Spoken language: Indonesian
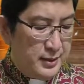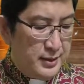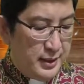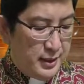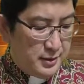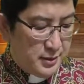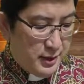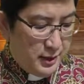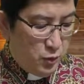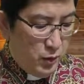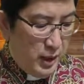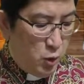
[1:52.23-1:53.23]
Jika
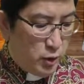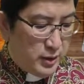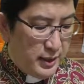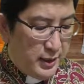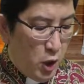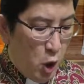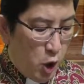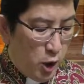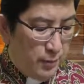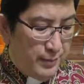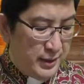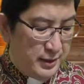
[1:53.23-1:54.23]
satu anggota
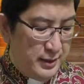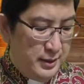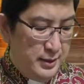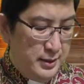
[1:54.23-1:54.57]
dihormati,